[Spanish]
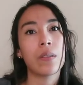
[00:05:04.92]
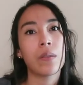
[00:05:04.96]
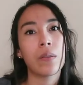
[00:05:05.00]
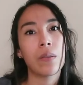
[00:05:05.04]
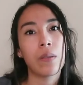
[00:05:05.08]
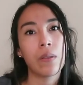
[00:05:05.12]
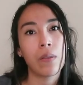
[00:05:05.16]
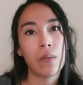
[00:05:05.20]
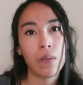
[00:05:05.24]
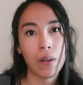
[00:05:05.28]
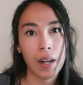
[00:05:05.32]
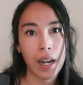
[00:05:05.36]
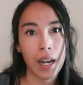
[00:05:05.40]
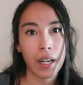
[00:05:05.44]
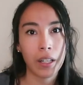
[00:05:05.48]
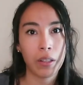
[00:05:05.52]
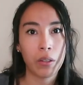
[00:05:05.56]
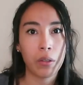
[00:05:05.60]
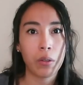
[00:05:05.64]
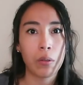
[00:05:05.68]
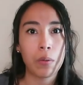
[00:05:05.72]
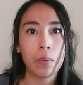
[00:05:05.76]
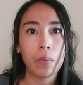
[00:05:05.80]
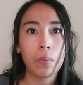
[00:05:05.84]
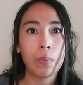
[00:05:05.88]
en un lugar
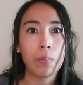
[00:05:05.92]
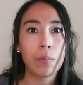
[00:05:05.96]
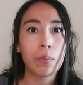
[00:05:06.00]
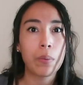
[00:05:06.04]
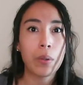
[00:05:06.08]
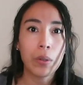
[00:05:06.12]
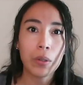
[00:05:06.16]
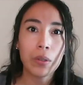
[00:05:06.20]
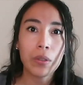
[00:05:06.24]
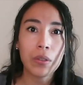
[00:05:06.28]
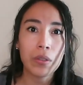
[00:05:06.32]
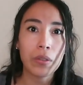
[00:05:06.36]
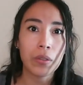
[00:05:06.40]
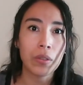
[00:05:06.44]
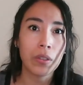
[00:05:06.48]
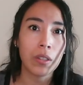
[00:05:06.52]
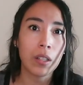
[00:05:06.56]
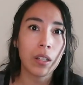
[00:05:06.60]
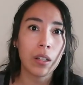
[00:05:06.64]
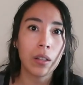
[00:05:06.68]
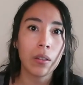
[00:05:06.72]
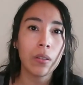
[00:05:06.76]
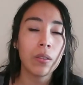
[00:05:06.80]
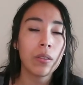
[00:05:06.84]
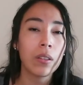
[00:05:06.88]
con poco
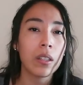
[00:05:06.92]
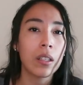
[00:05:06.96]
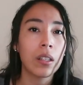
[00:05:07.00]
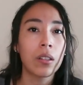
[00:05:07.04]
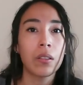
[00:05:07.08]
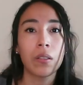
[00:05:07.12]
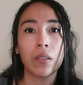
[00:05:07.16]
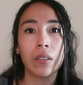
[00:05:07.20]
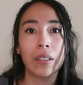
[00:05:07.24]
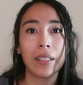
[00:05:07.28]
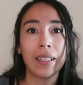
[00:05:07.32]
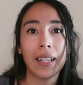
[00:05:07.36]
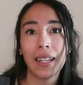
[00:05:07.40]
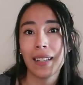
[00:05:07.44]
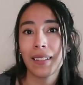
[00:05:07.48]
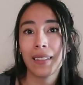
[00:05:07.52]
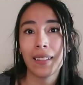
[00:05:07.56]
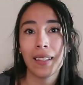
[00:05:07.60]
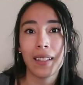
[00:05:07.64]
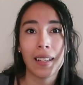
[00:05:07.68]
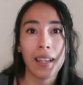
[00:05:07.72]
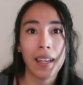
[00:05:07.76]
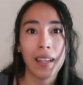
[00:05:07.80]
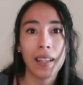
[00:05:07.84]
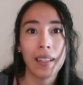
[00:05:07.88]
sonido y con
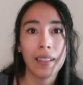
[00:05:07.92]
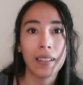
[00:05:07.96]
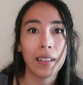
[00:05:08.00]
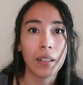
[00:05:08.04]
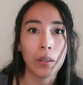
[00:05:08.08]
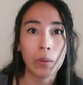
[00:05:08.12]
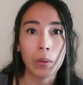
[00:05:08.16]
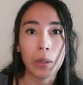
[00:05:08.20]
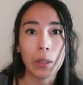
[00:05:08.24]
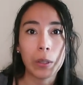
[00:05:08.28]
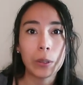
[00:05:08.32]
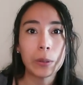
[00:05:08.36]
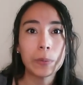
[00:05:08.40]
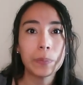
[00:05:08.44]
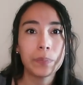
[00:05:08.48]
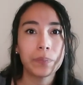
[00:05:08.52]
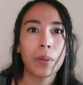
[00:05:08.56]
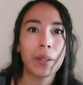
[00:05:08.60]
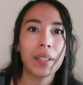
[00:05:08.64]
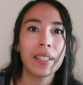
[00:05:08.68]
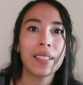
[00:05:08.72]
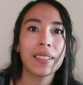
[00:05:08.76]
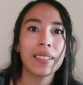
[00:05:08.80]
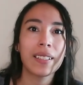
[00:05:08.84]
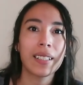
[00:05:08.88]
casi nada de ruido,
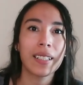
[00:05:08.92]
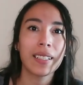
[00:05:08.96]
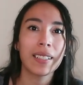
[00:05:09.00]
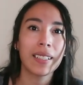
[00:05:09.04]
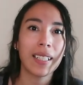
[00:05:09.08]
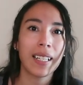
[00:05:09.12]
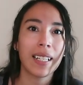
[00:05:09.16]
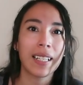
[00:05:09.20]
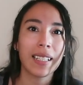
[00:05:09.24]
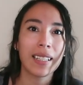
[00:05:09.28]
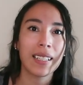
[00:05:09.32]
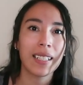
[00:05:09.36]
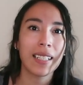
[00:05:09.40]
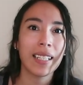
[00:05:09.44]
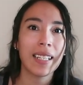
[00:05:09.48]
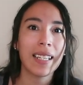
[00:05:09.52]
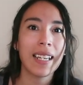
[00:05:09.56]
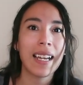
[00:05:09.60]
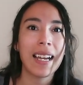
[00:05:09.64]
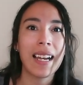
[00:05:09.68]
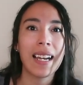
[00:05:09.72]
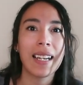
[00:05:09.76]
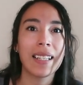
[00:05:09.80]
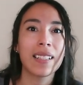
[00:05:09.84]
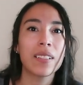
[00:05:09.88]
puedes
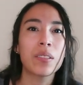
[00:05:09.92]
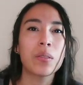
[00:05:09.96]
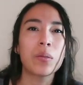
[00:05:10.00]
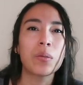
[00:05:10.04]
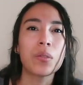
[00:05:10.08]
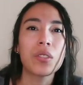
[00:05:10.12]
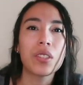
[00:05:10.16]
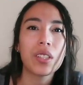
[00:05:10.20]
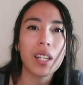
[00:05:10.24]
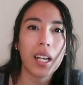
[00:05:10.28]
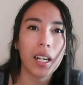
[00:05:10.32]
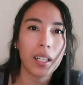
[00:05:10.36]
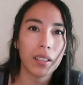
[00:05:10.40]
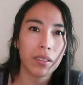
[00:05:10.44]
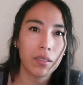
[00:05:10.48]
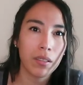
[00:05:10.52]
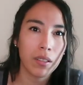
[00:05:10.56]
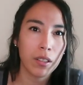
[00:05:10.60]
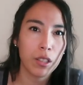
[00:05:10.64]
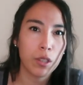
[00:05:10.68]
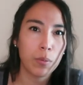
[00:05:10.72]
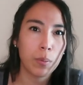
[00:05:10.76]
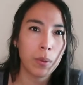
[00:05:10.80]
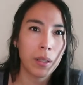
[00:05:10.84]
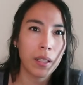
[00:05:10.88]
retarte a escuchar tu
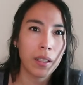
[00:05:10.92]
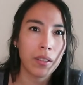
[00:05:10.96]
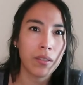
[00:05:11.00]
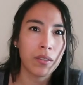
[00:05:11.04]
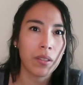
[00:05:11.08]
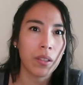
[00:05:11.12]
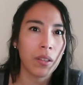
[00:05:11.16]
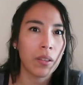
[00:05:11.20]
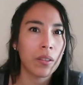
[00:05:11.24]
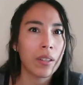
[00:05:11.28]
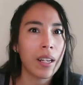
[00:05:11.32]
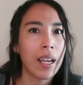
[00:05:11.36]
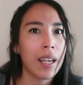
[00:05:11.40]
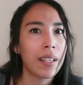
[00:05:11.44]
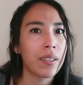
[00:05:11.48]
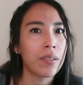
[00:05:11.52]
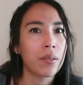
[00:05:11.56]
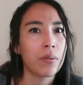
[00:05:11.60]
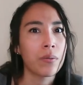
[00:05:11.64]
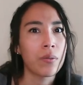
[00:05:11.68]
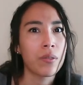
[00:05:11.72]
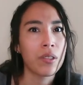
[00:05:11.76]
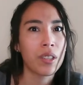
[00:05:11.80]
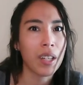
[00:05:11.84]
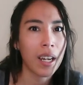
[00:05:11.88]
respiración, a
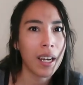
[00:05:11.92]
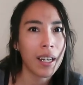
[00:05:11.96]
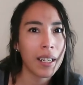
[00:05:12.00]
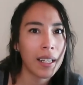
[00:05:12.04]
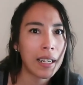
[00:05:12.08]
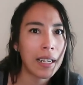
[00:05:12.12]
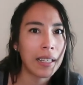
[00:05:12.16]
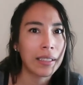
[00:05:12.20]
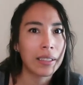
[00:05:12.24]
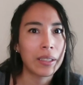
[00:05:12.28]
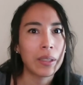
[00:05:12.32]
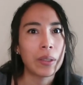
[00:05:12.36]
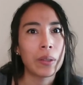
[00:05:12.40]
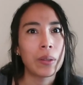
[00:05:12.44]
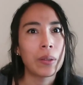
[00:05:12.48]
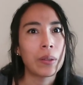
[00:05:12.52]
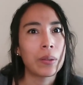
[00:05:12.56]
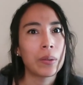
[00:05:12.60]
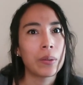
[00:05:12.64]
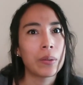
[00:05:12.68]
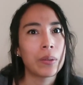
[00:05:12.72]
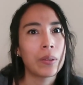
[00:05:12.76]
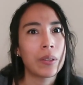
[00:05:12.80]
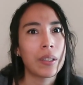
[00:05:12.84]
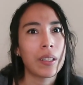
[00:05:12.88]
escuchar el latido de
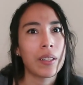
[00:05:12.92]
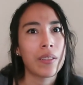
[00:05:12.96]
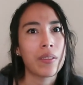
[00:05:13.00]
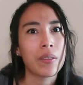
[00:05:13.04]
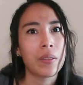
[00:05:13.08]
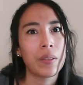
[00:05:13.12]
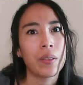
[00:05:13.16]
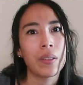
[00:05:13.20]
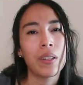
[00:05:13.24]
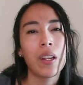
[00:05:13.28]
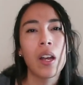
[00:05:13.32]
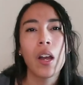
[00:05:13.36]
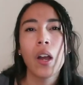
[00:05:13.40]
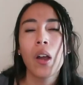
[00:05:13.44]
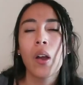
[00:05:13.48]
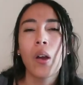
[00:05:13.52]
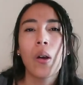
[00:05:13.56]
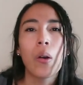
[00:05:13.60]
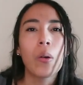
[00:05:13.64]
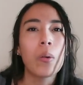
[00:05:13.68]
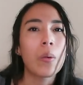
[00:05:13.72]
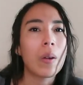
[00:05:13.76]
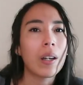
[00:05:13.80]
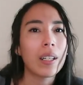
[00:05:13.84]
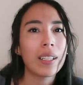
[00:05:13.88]
tu corazón
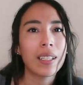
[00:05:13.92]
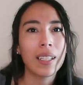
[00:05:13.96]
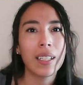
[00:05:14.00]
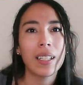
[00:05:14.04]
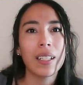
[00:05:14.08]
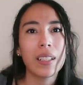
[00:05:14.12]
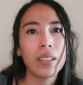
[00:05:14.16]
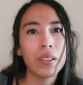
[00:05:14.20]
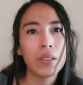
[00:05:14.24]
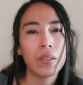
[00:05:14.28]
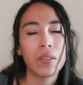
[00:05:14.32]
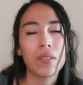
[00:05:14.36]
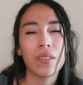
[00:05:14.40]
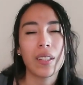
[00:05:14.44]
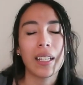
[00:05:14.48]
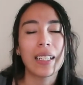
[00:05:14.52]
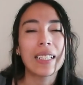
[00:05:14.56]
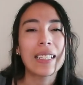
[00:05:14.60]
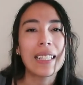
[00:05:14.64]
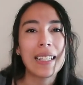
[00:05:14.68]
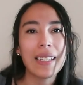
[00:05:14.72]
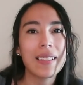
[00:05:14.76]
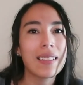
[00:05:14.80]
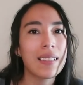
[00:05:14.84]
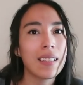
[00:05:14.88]
o cualquier cosa
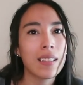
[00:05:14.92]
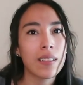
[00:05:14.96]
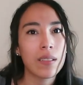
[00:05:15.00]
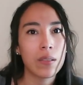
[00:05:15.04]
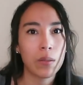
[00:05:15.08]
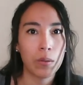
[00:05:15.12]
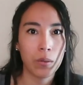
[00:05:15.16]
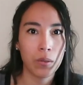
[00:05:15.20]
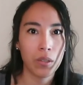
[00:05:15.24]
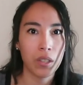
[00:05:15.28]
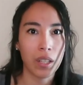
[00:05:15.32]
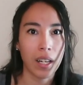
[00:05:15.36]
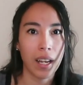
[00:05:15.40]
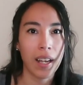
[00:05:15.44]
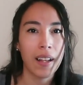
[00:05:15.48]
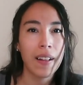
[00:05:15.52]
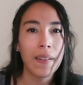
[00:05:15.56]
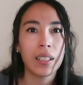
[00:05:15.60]
que se escucha.